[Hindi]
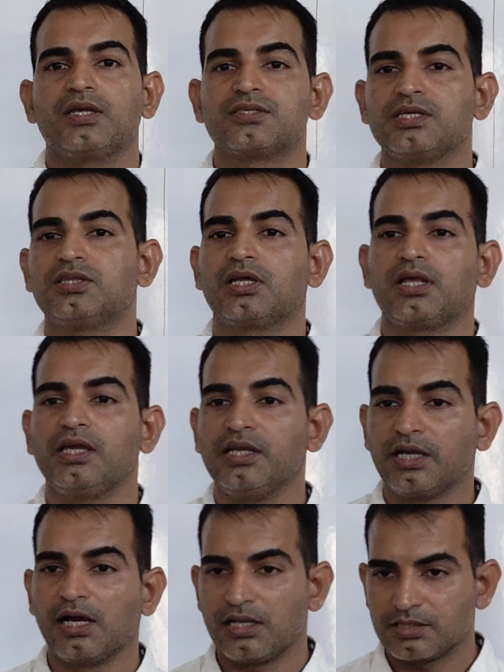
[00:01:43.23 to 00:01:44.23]
इसी तरह
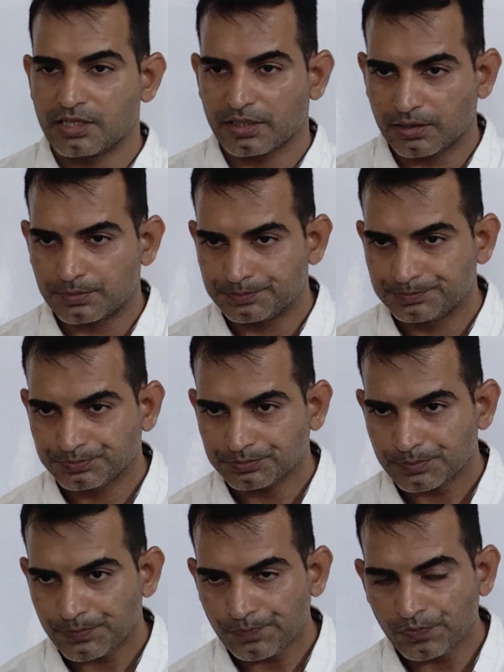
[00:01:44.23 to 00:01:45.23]
ही निकाला जाएगा
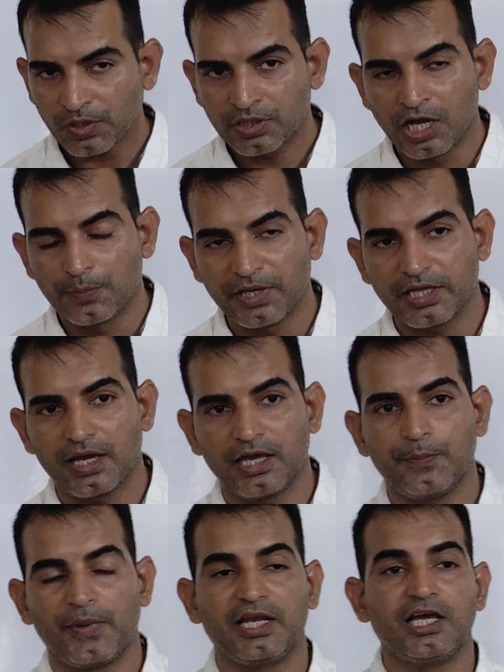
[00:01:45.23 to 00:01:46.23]
यहाँ पे क्या
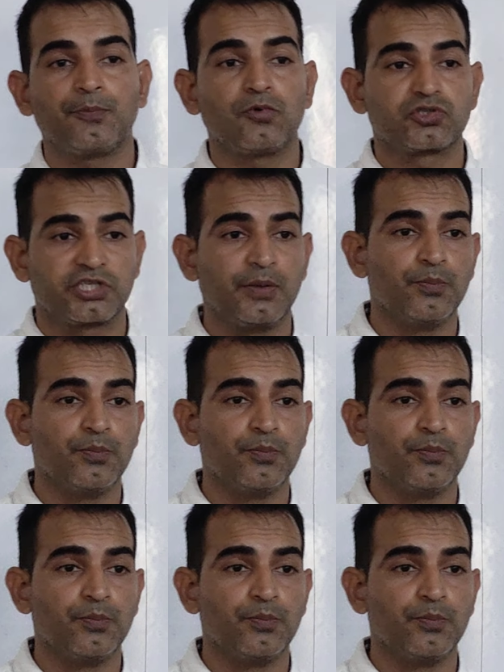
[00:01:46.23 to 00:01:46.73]
है पहले आपको